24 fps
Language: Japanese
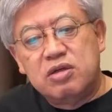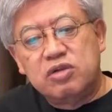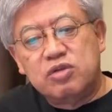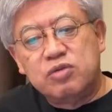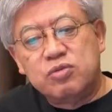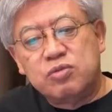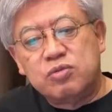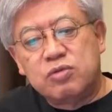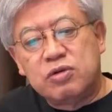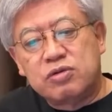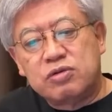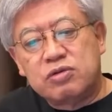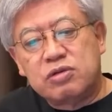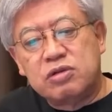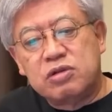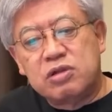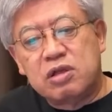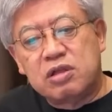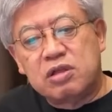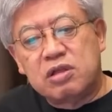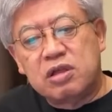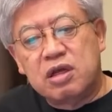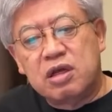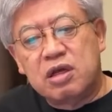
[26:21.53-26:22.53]
自分が好き
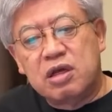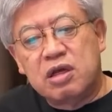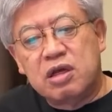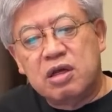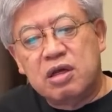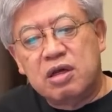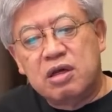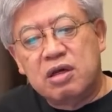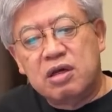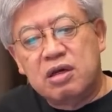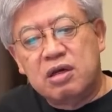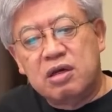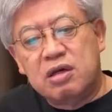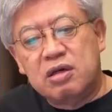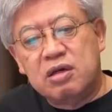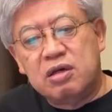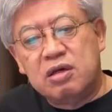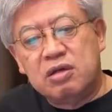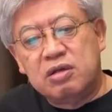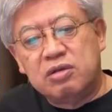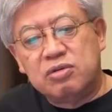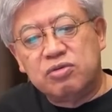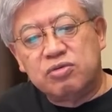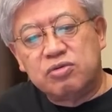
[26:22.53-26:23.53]
になった
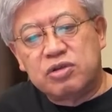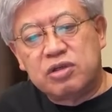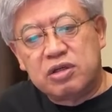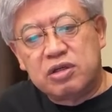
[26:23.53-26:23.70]
女